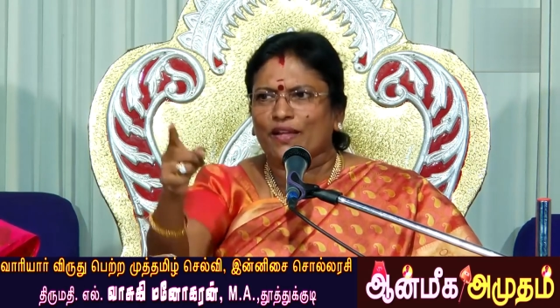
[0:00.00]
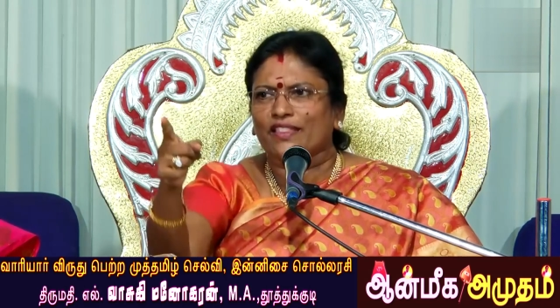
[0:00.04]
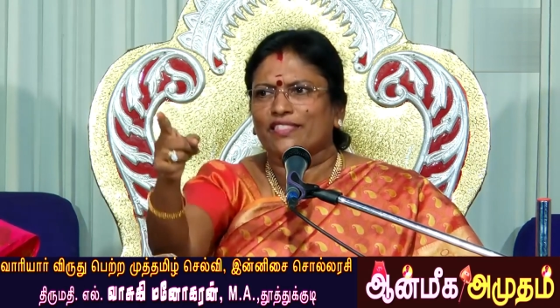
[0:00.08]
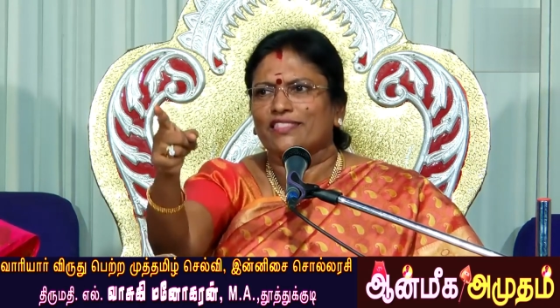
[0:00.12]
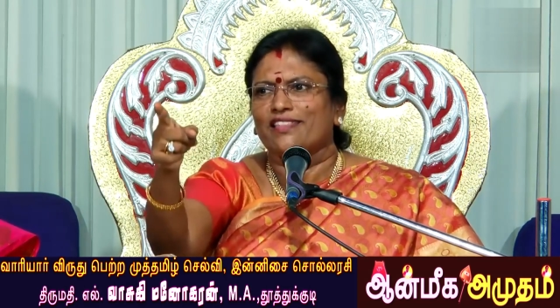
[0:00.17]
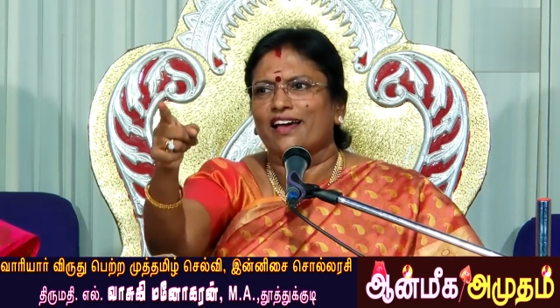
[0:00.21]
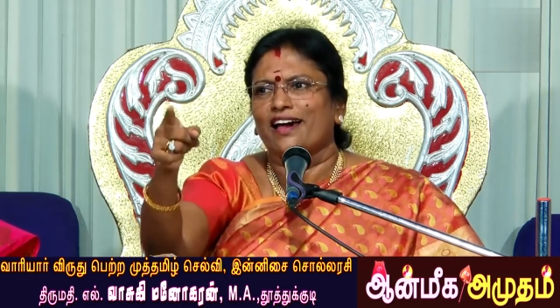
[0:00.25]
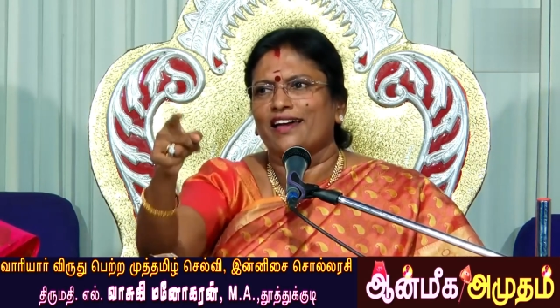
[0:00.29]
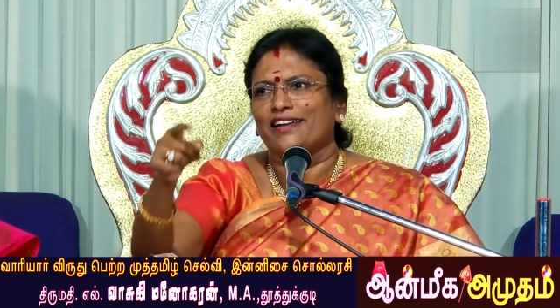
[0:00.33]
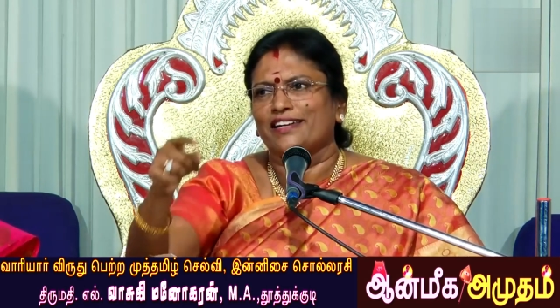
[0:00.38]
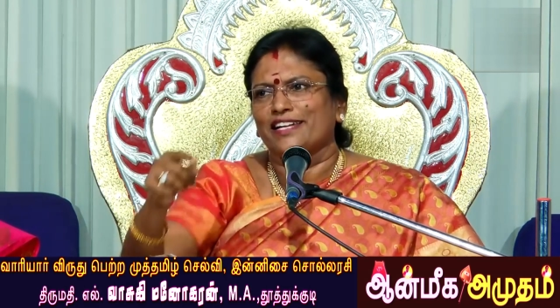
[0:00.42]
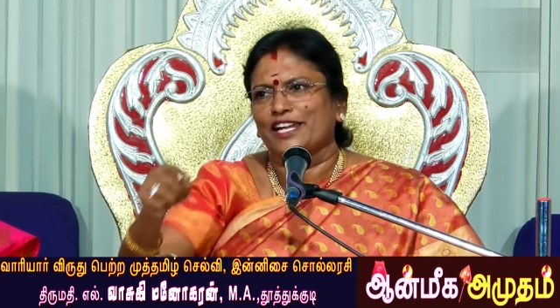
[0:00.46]

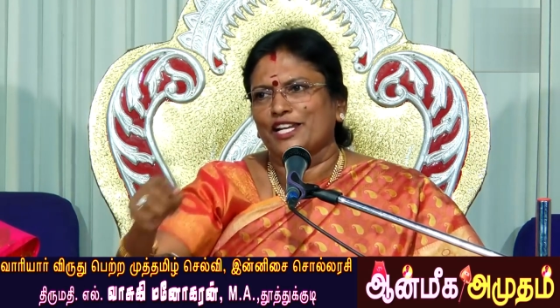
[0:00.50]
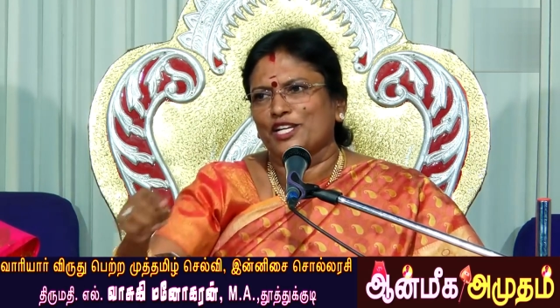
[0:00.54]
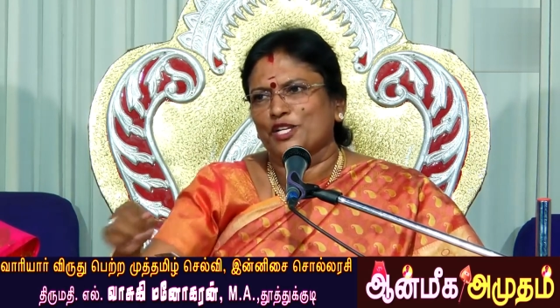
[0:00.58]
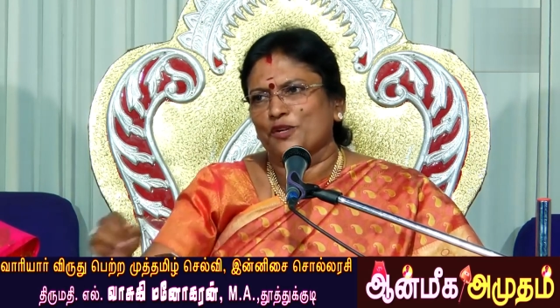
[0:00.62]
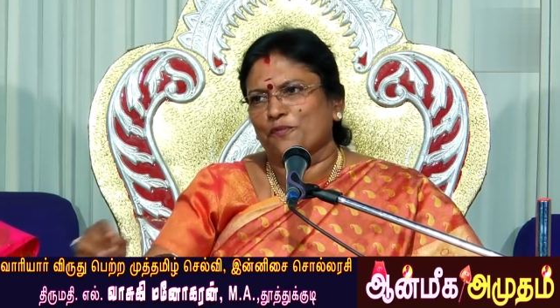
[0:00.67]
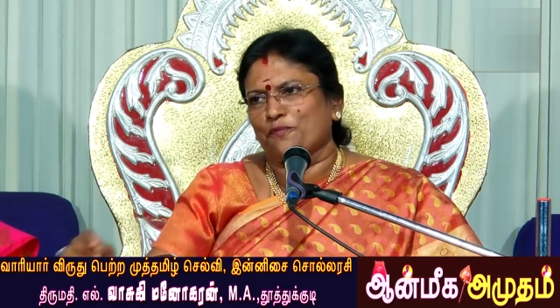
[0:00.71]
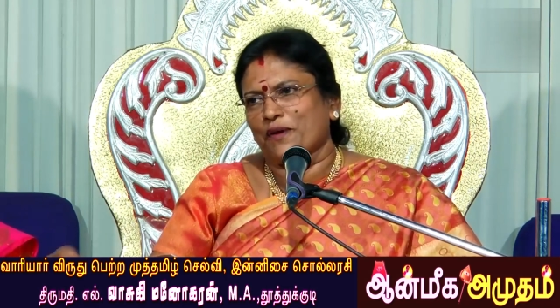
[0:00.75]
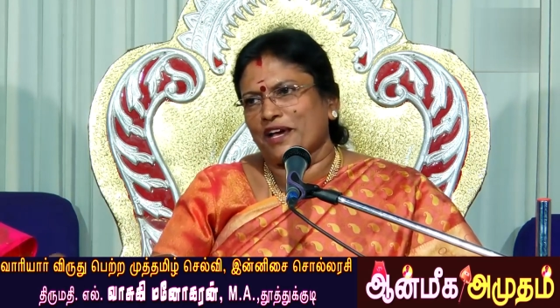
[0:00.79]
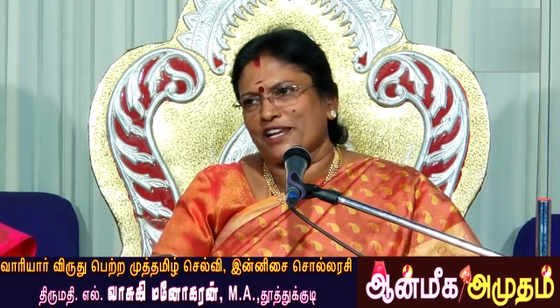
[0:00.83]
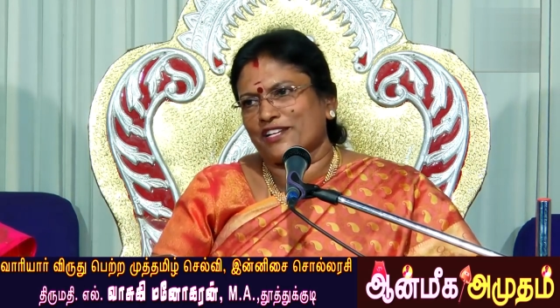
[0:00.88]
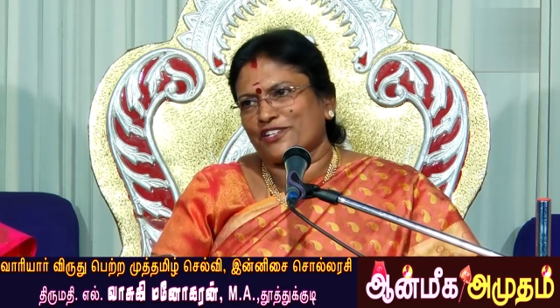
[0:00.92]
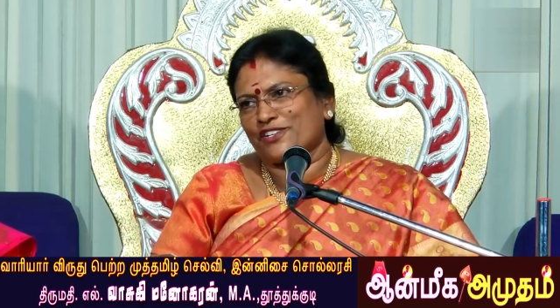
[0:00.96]
வந்தான் என்று
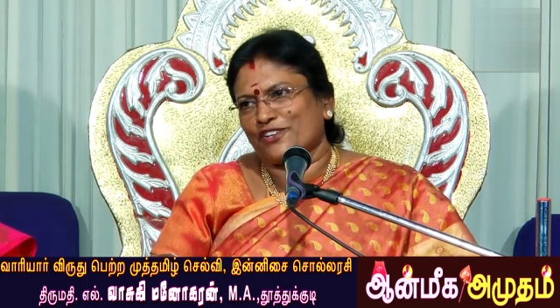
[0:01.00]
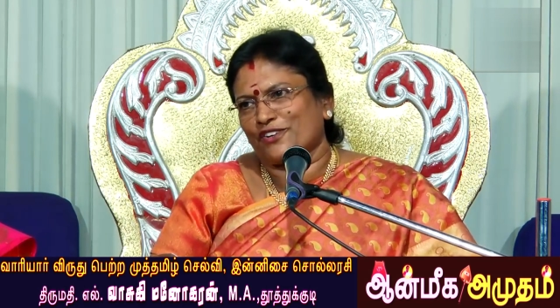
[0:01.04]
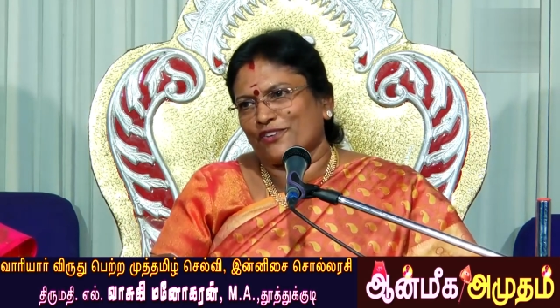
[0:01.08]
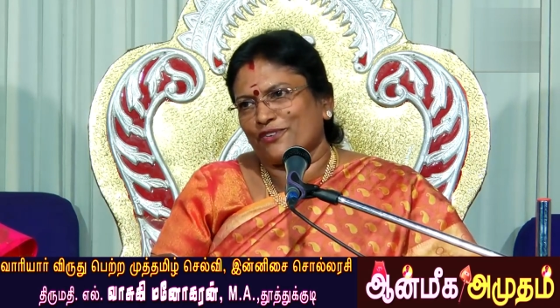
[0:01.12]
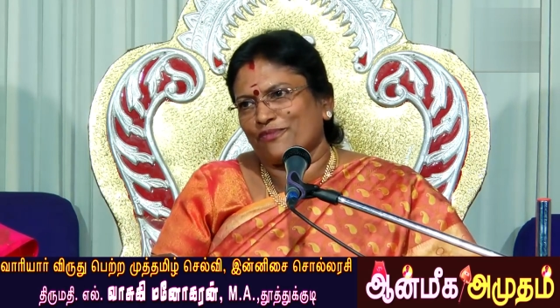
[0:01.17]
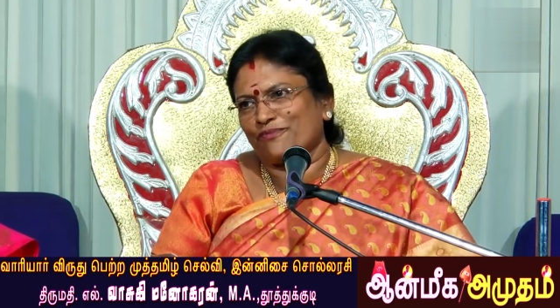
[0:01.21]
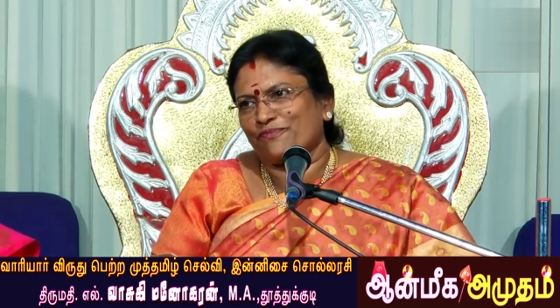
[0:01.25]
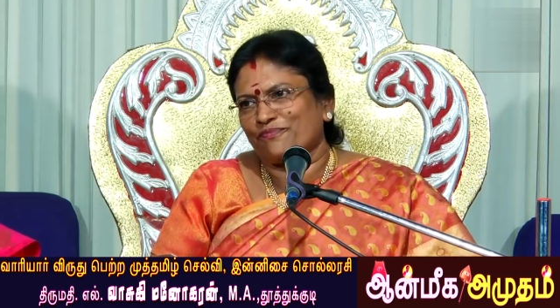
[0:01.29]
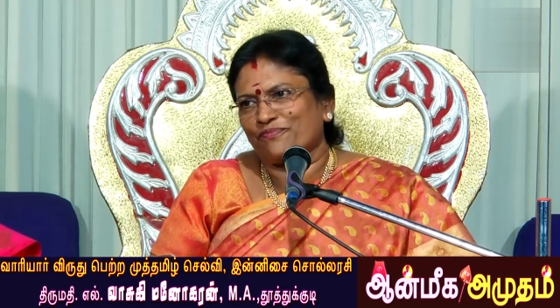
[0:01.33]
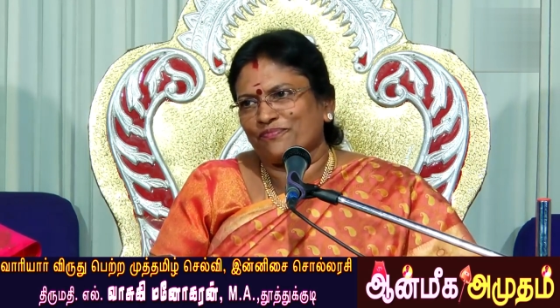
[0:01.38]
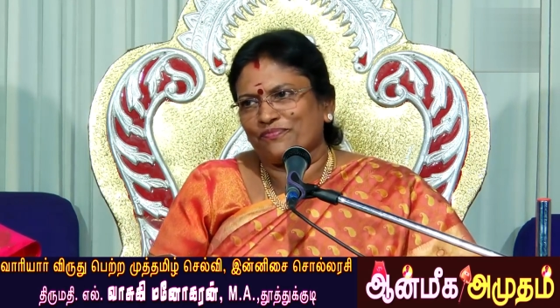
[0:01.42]
பார்க்கிறோம்